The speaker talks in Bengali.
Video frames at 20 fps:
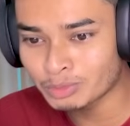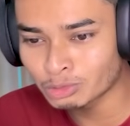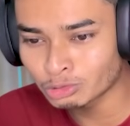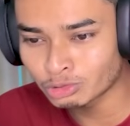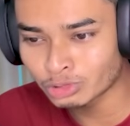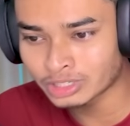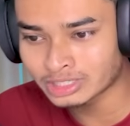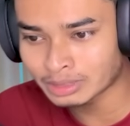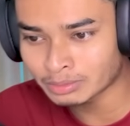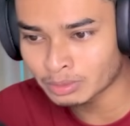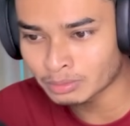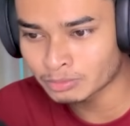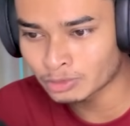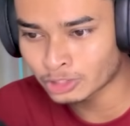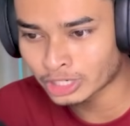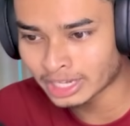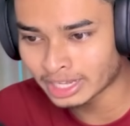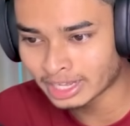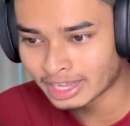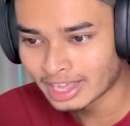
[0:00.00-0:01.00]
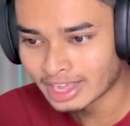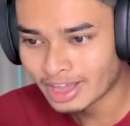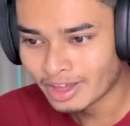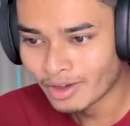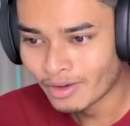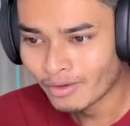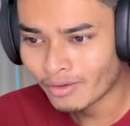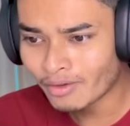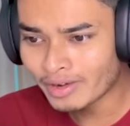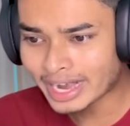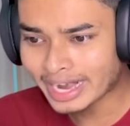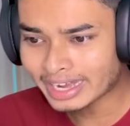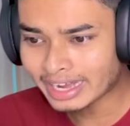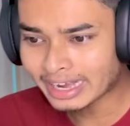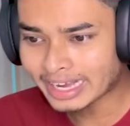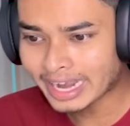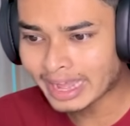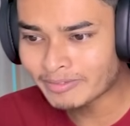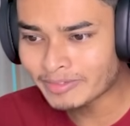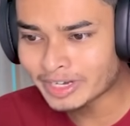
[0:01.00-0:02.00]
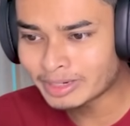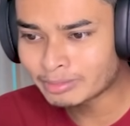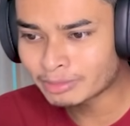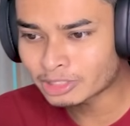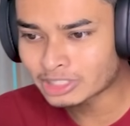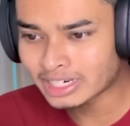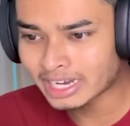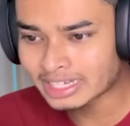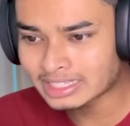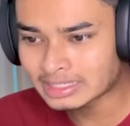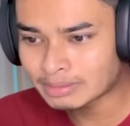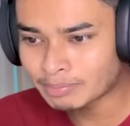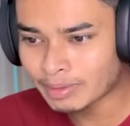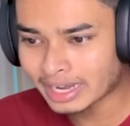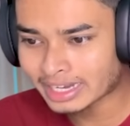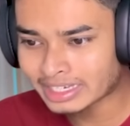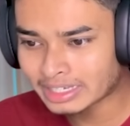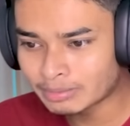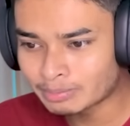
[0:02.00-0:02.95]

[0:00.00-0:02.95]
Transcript: ভূত হয়ে যাব মোড়ে ওর একটা র্যাবিট বসে আছে পাখির